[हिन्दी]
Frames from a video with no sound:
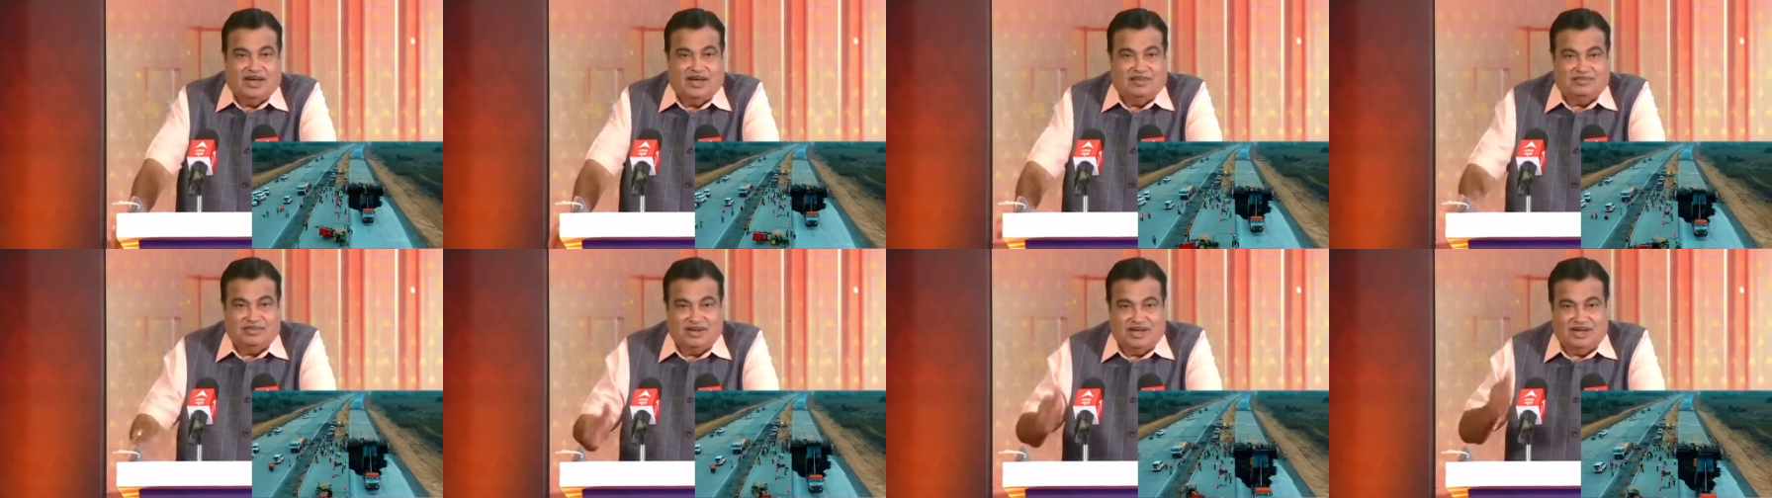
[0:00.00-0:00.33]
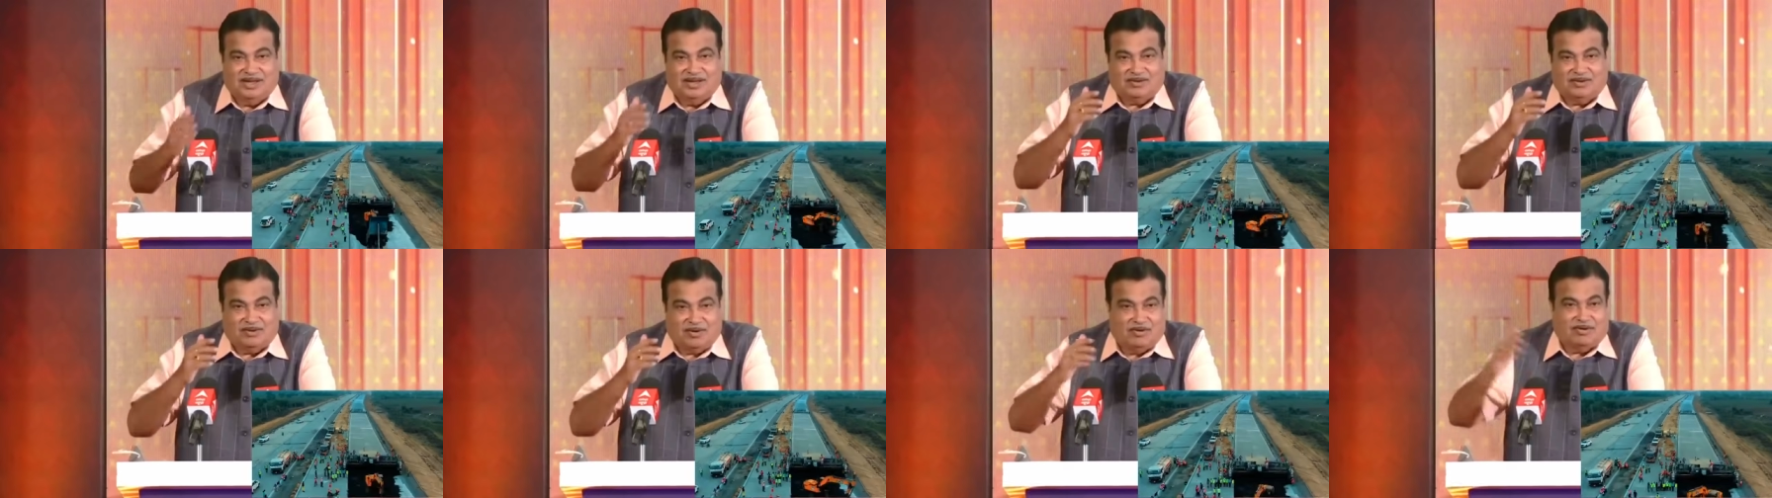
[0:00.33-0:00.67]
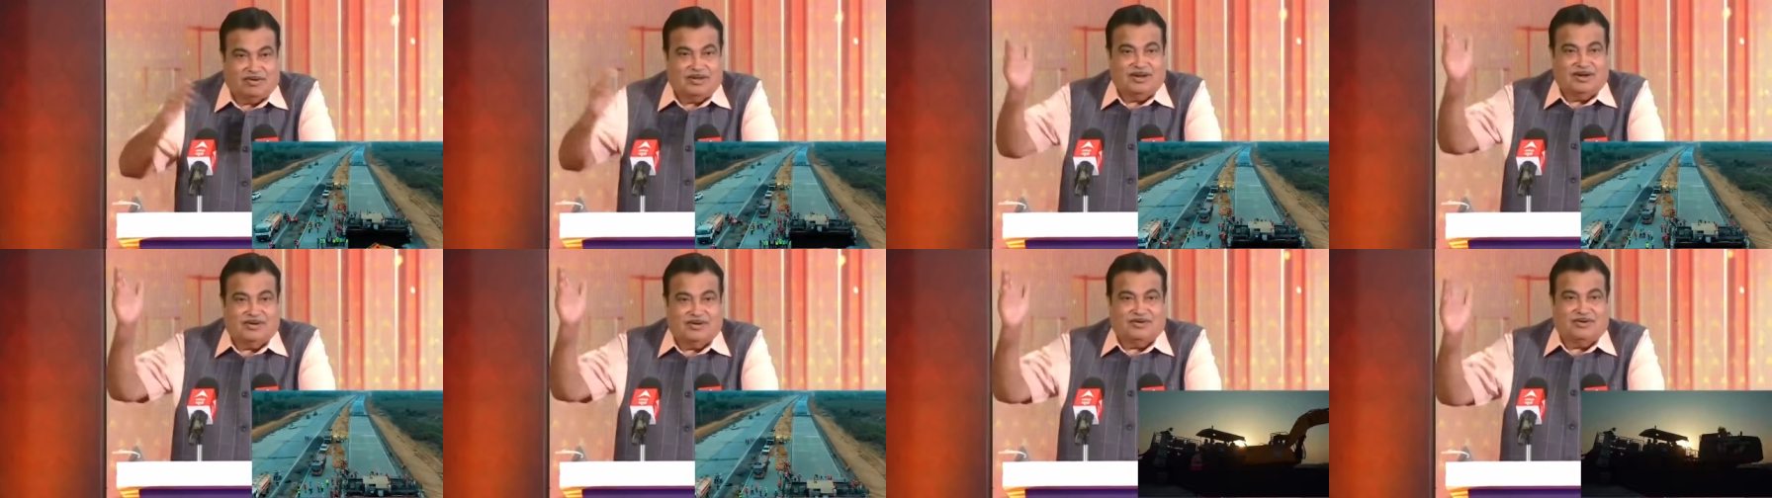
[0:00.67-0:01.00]
हमने
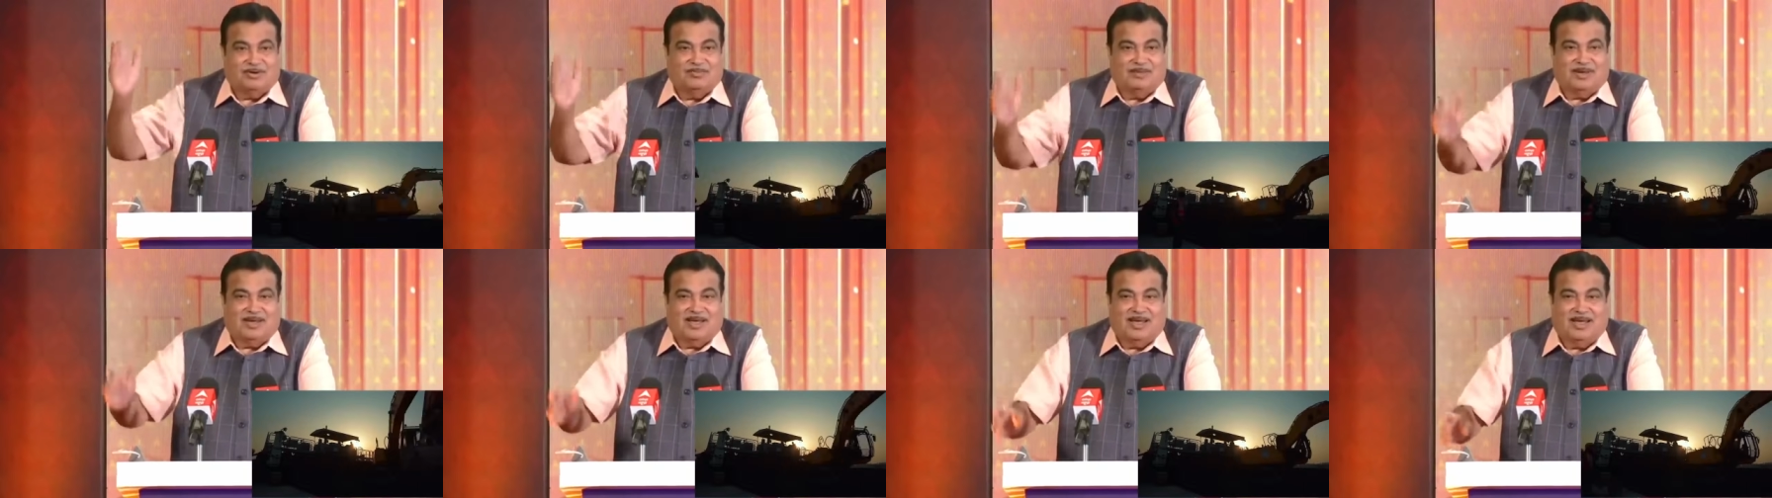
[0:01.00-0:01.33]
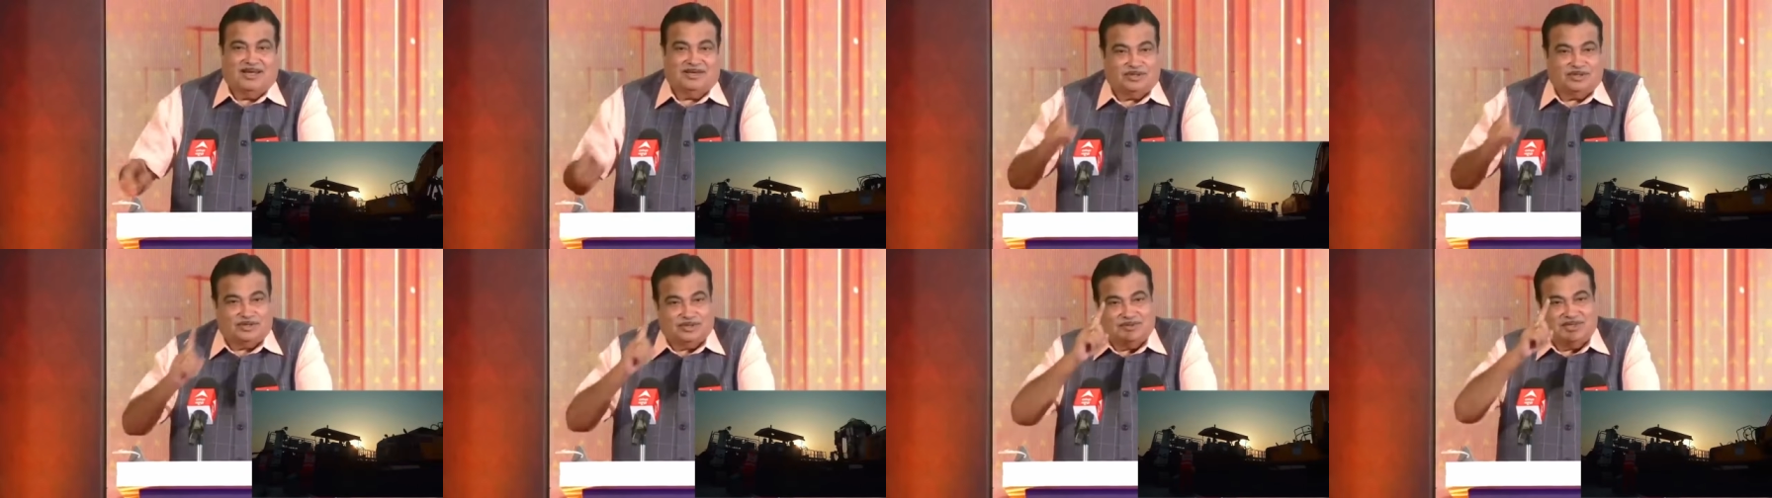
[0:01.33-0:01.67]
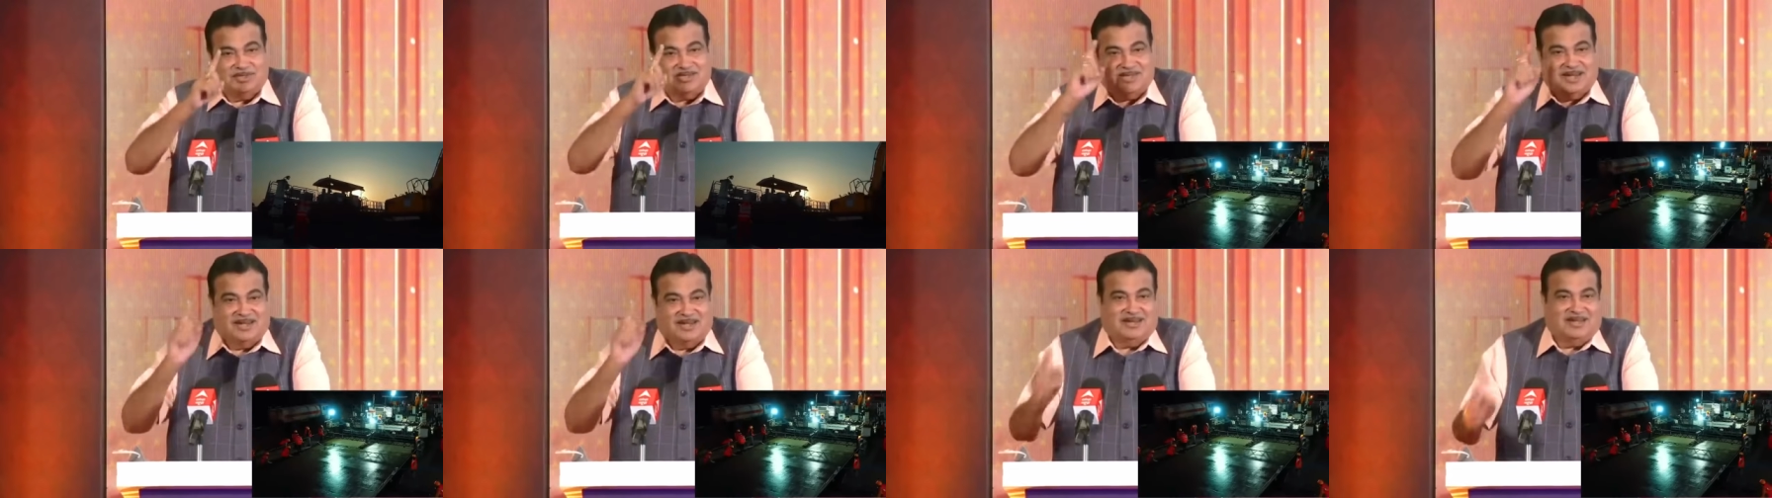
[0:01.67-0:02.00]
कॉन्क्रीट रोड बनाया
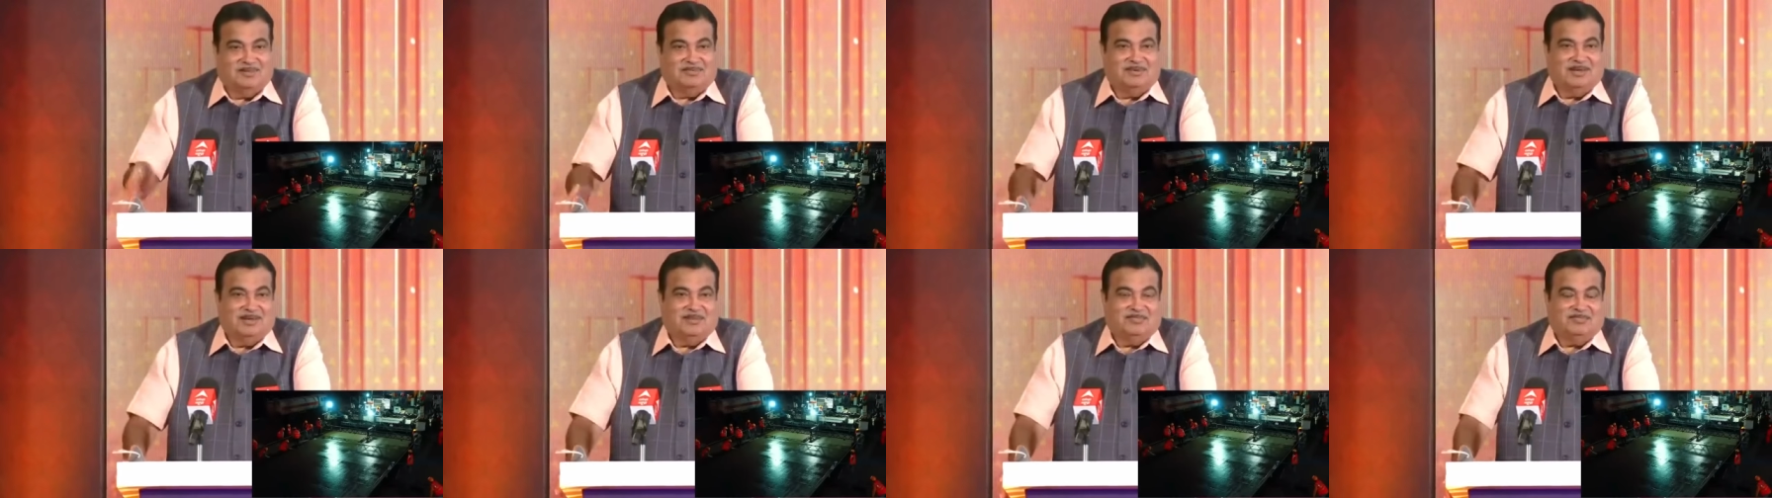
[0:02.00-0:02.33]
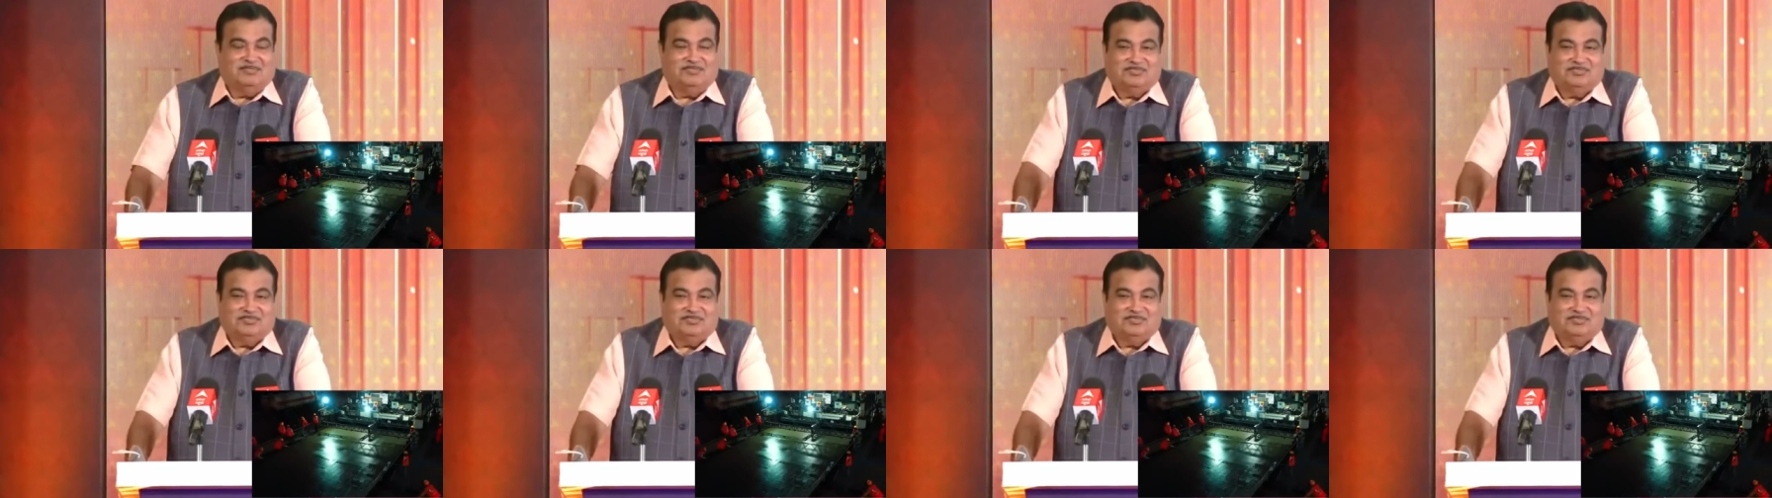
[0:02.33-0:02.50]
चौबीस घंटे में